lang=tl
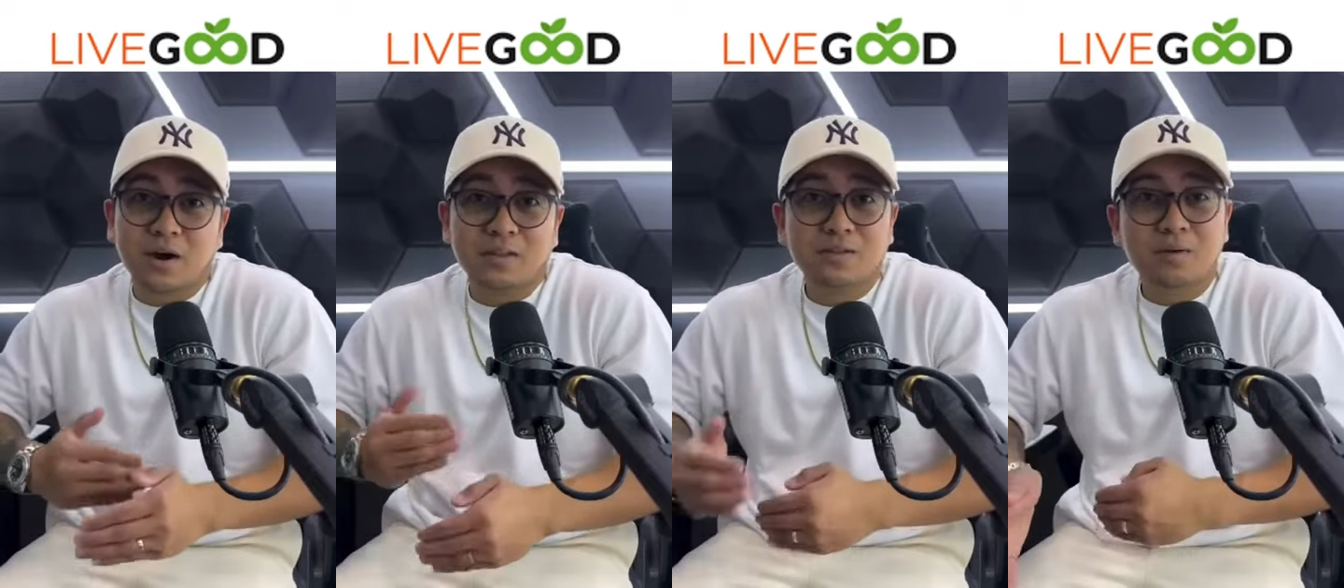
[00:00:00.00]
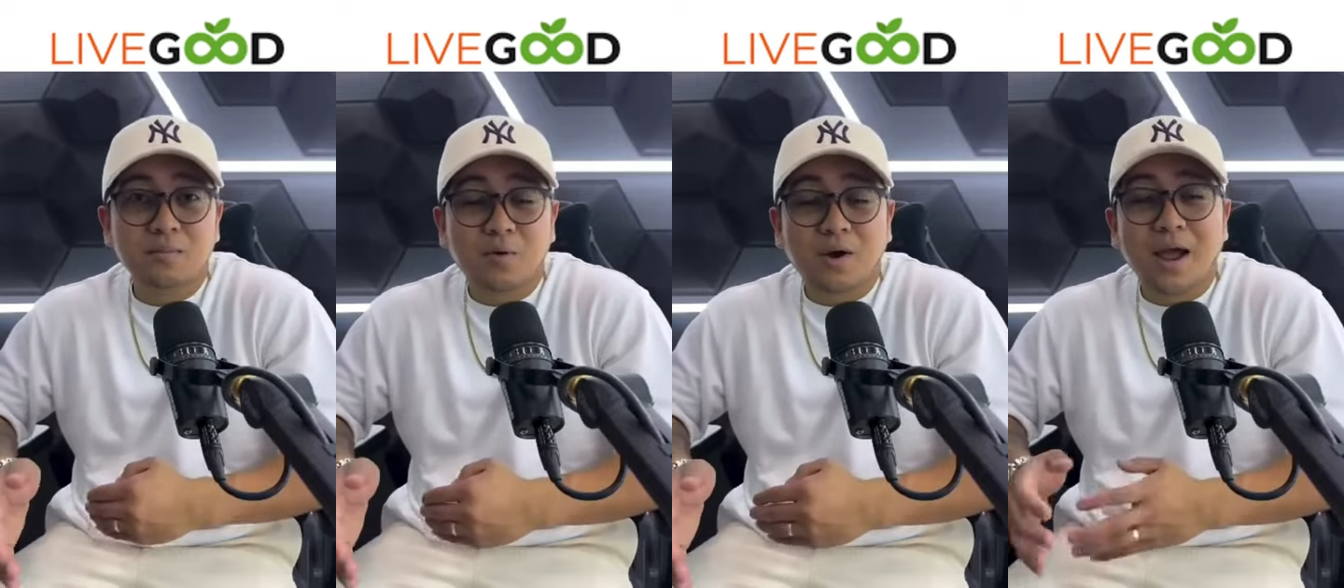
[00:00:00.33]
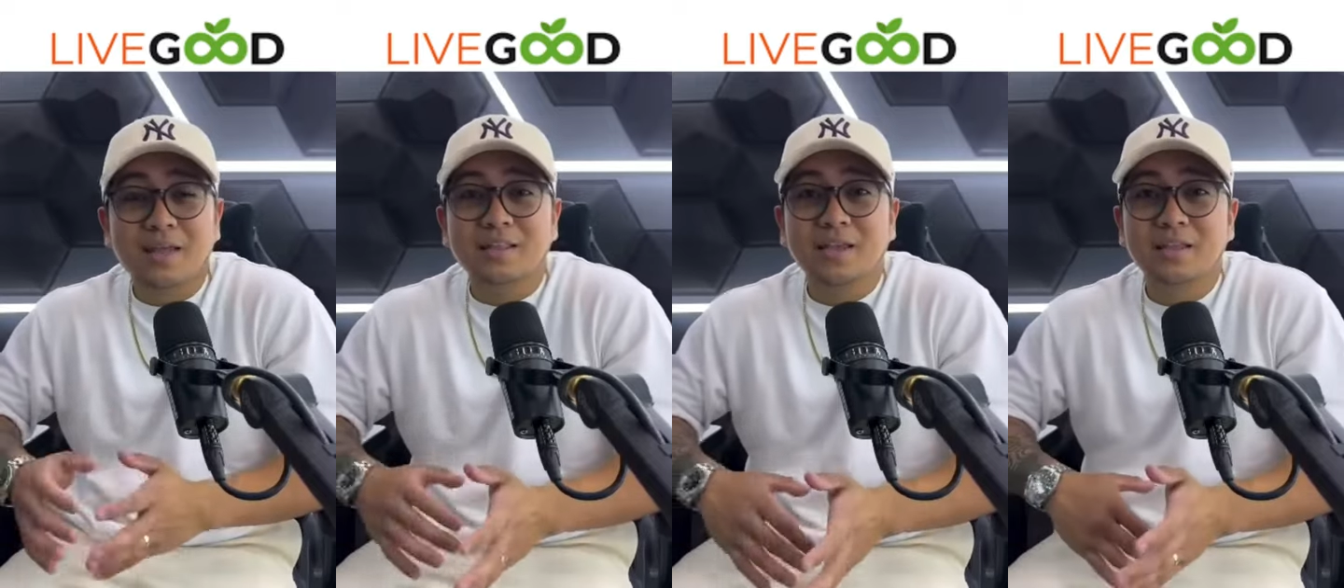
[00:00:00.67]
under mo
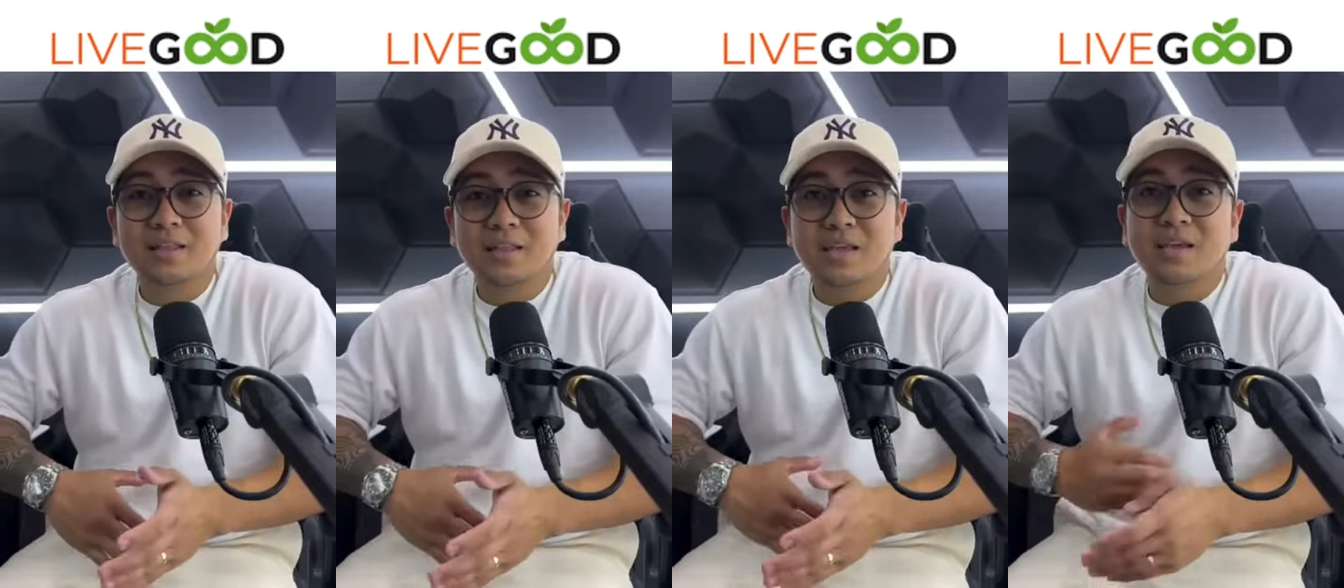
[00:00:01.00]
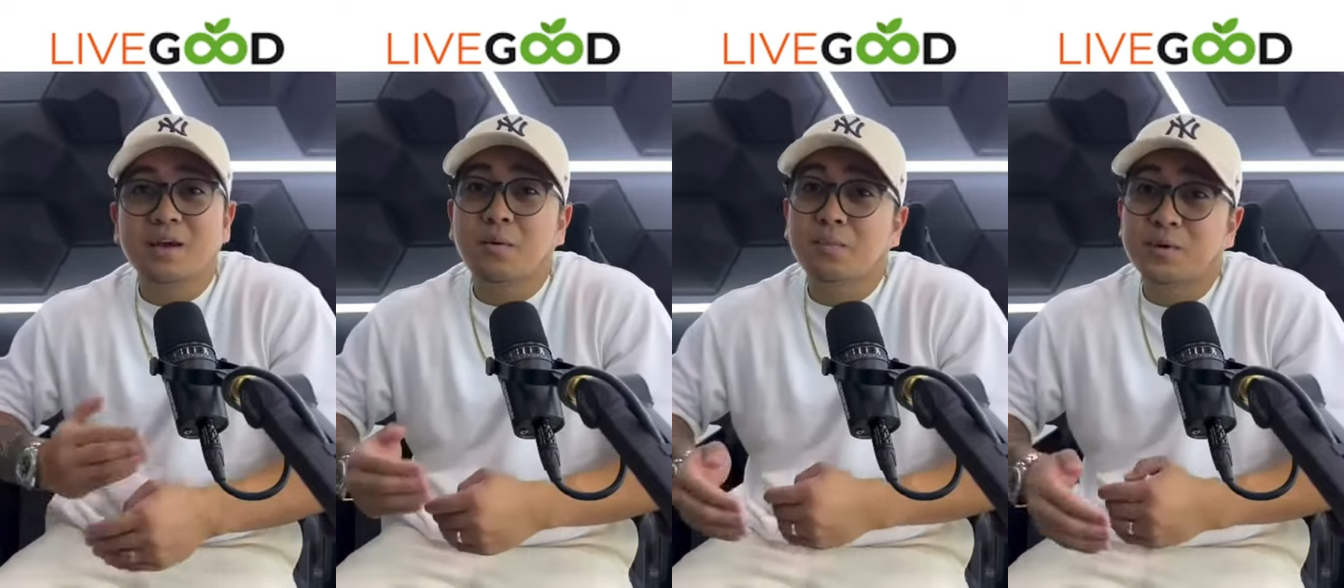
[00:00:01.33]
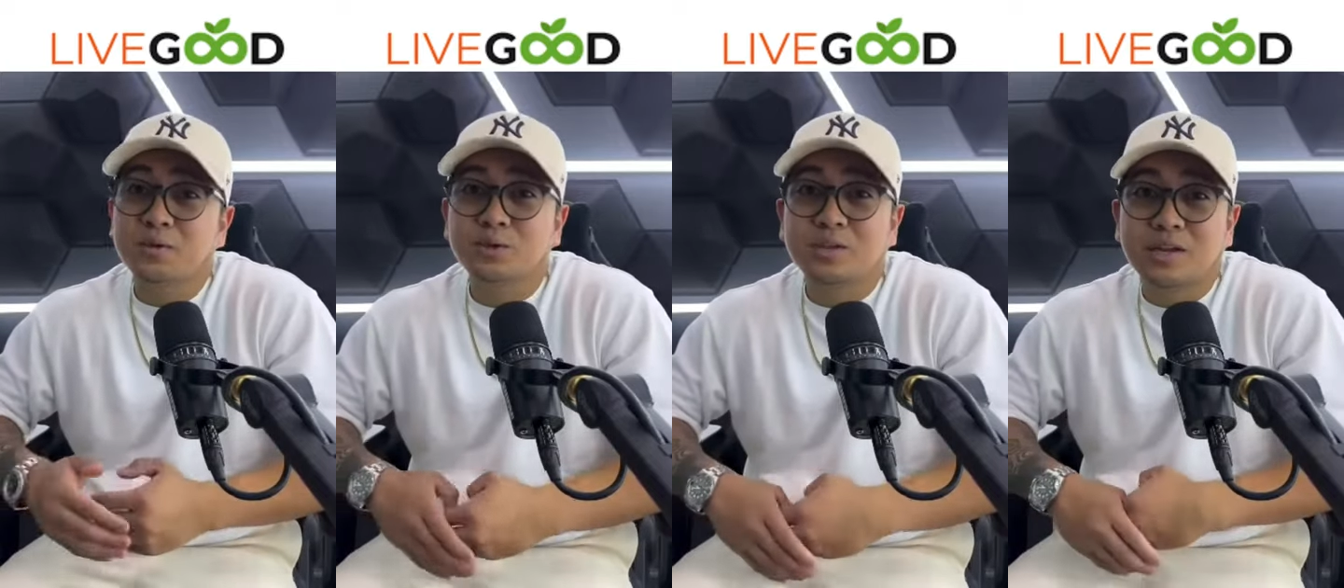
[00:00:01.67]
kahit na hindi ikaw
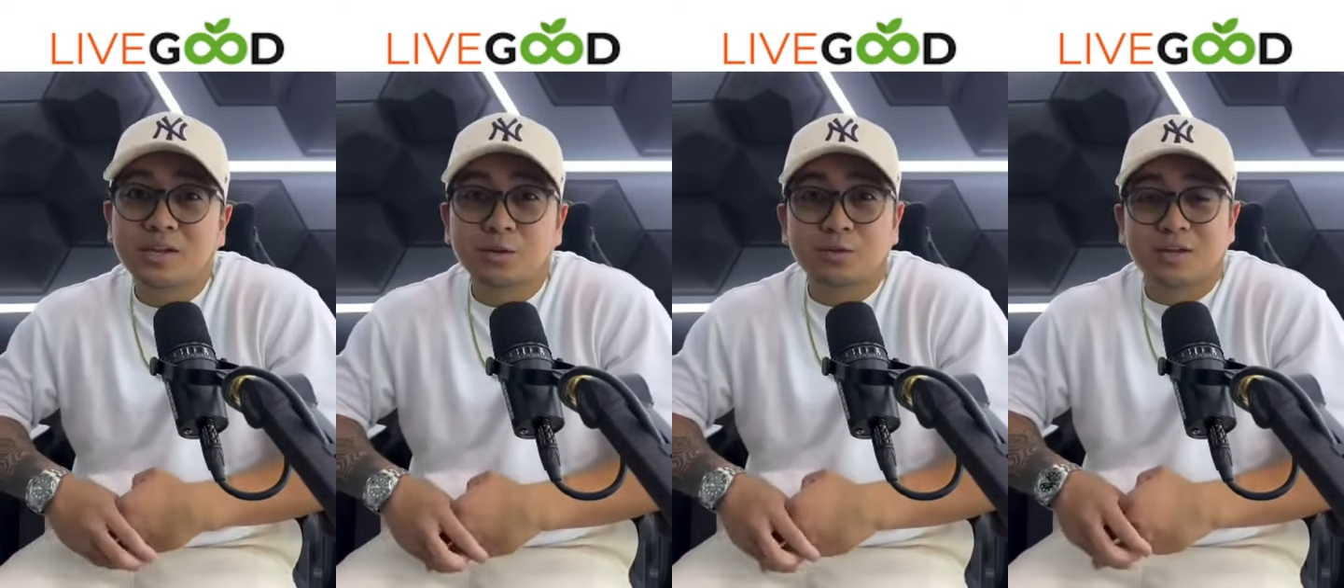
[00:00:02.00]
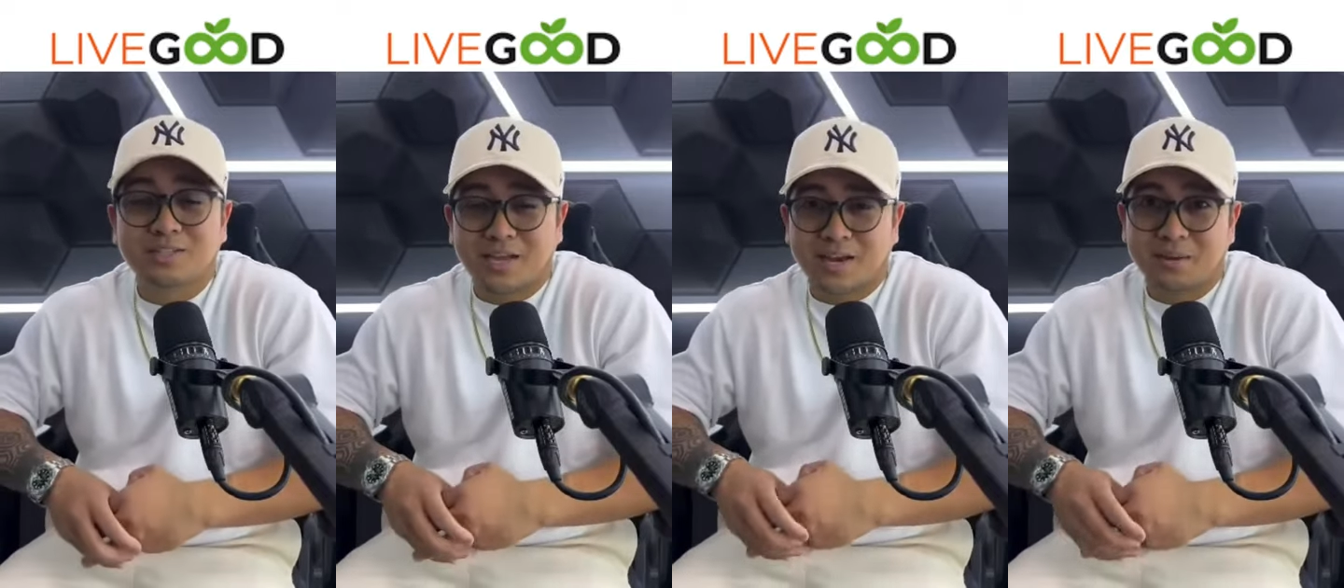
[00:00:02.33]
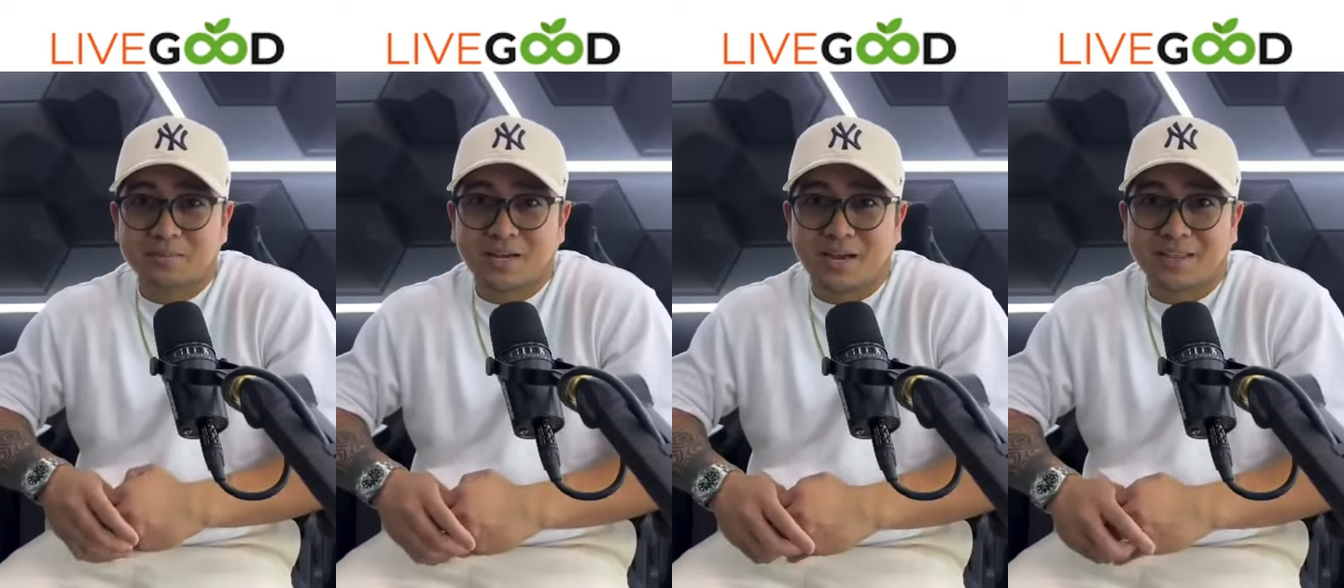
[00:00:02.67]
personally yung nag-sign
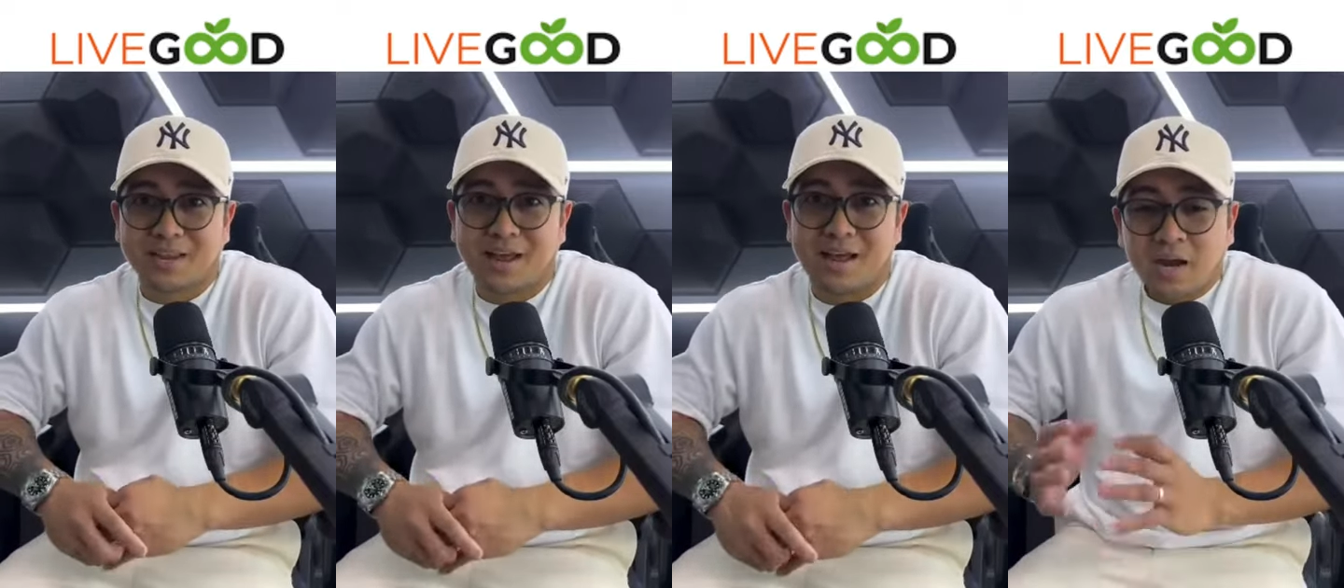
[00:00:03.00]
up sa kanila.